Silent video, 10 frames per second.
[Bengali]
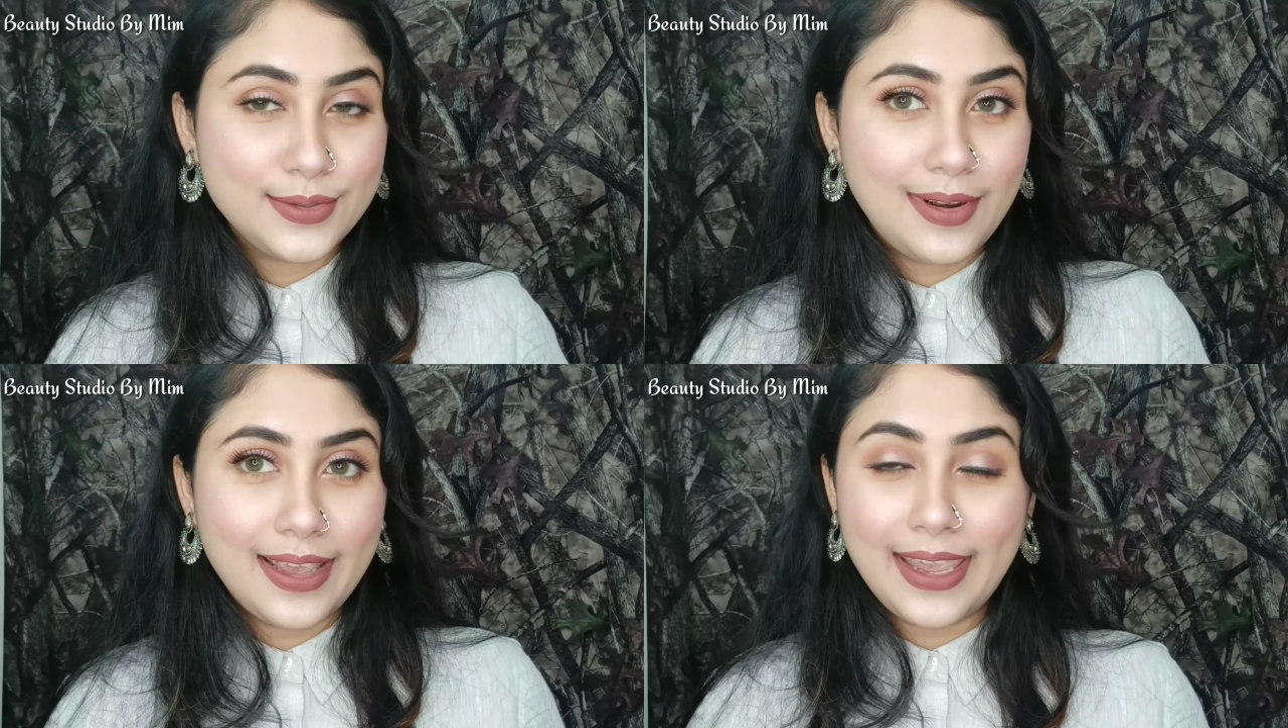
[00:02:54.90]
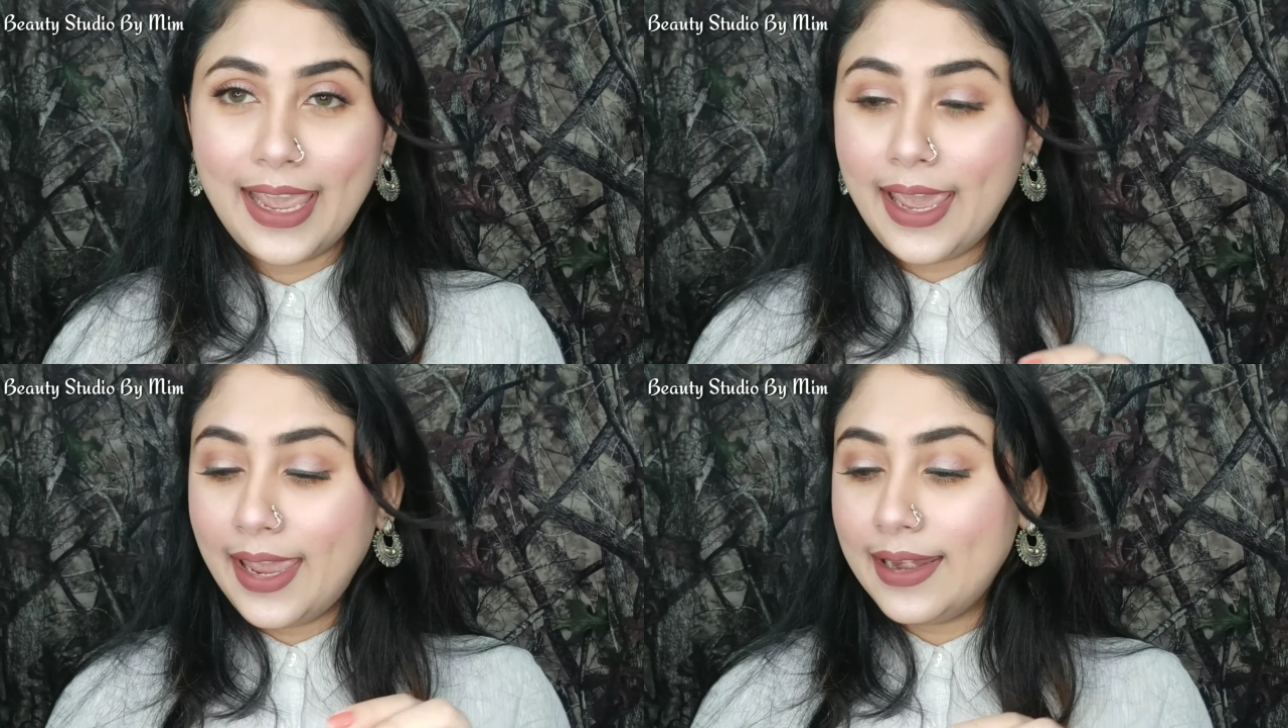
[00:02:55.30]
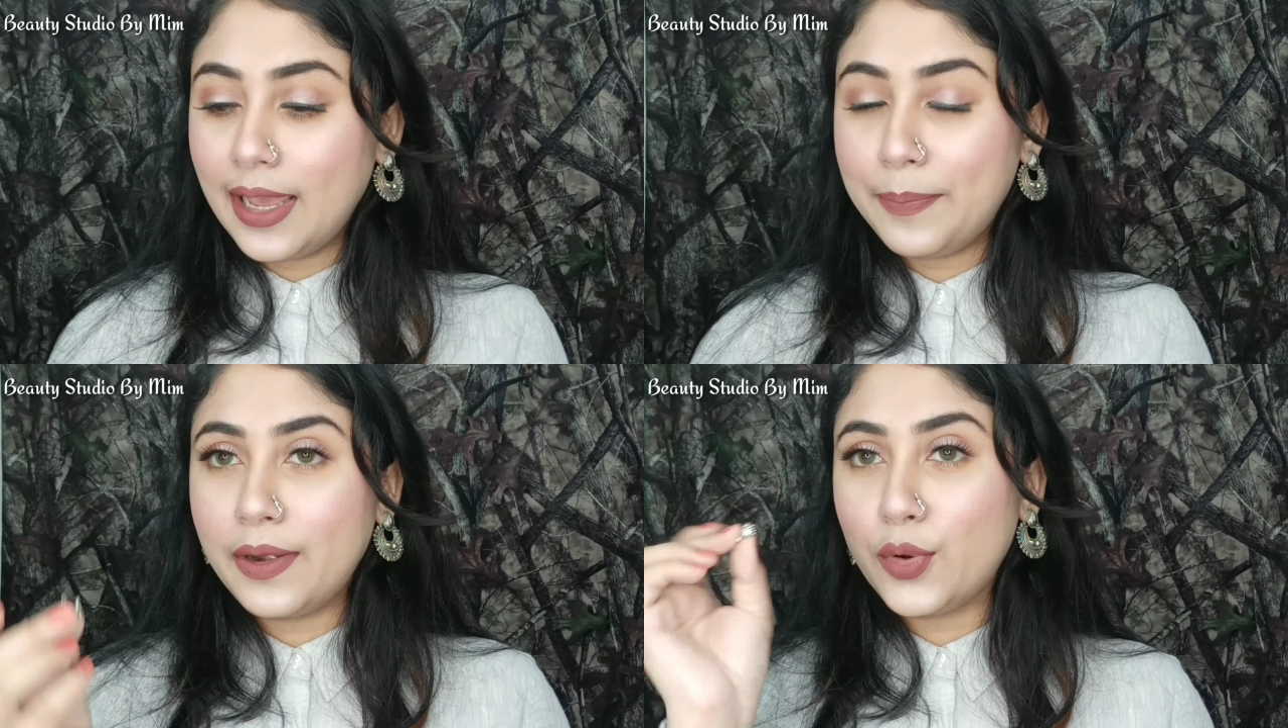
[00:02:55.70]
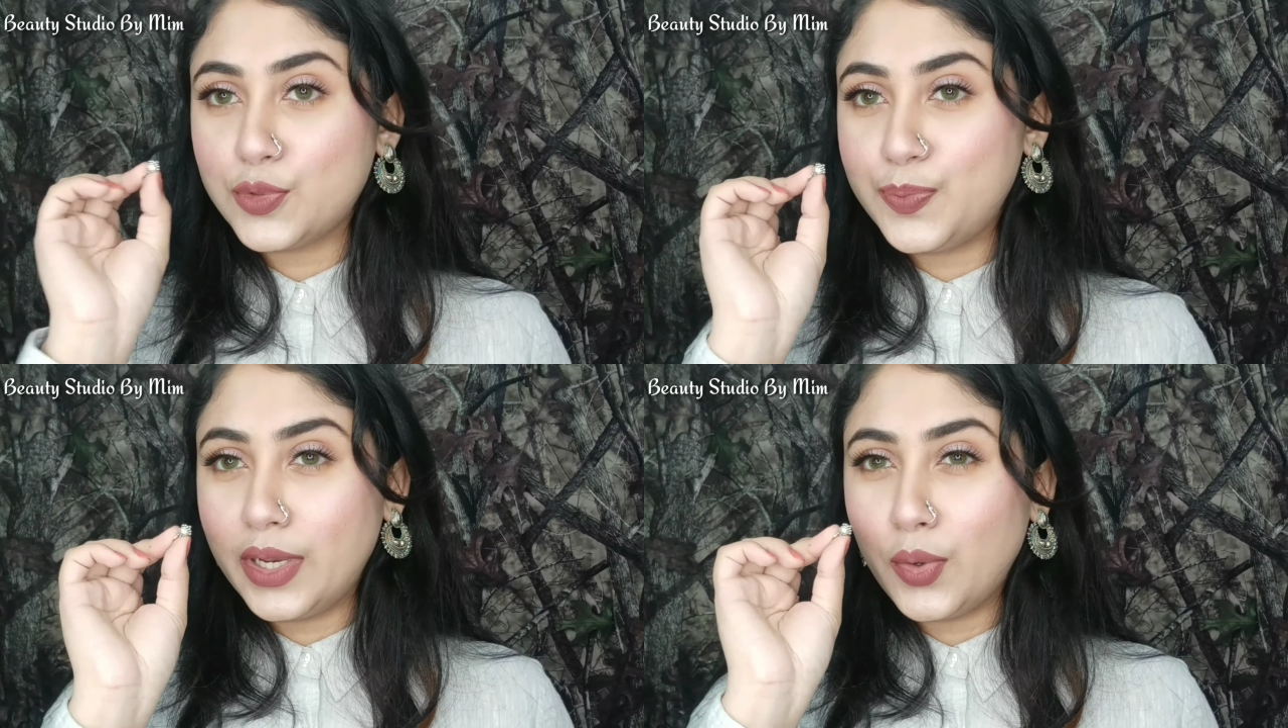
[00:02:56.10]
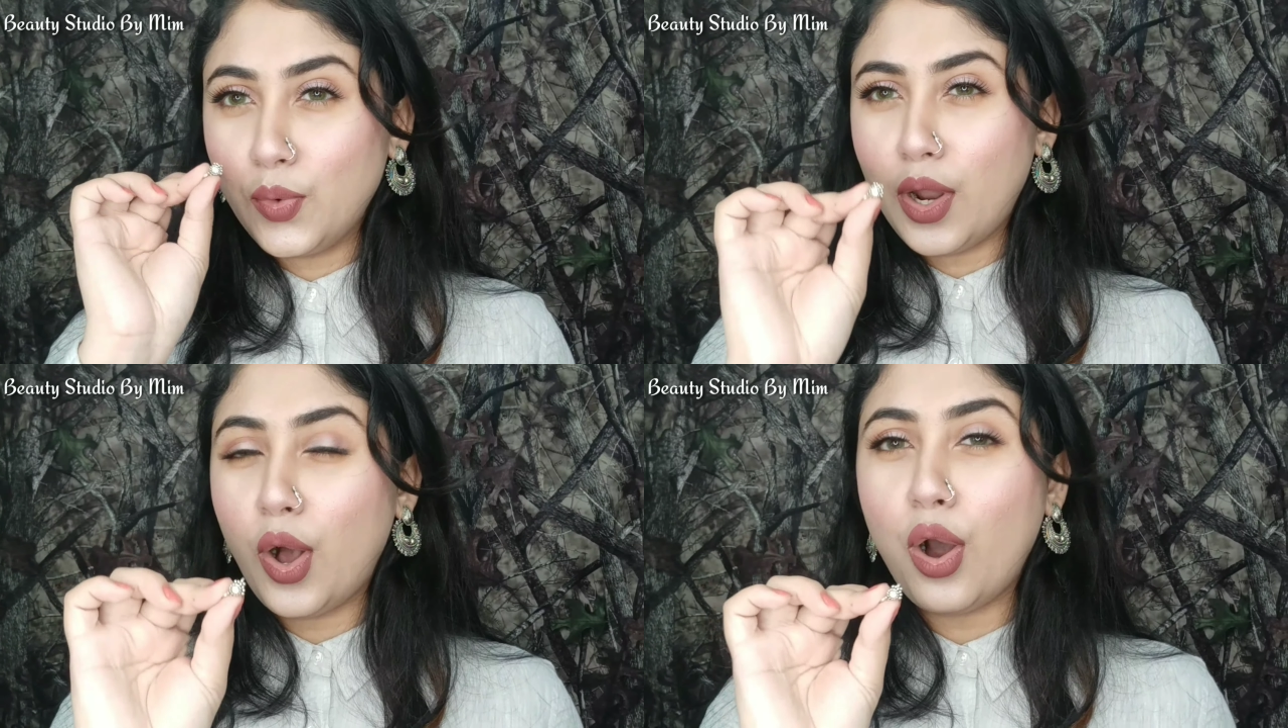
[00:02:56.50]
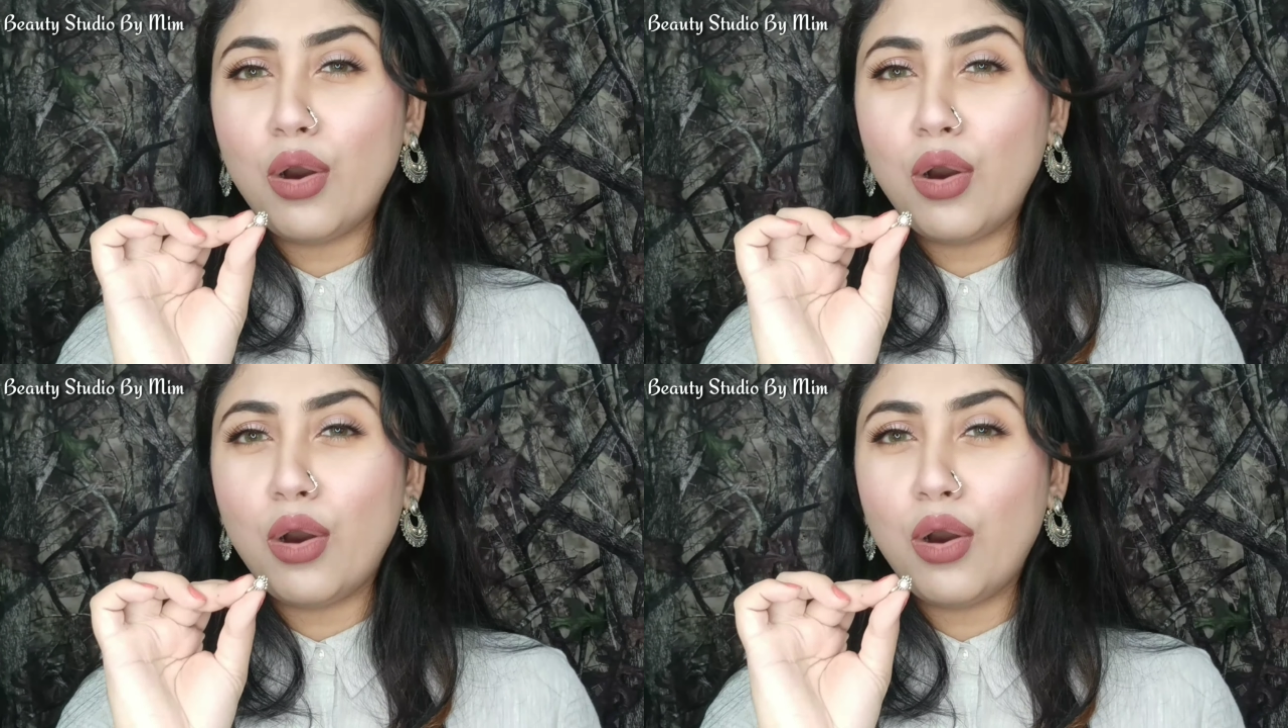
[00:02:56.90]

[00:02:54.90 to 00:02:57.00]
সো লাইক এই টাইপের নোসপিনগুলো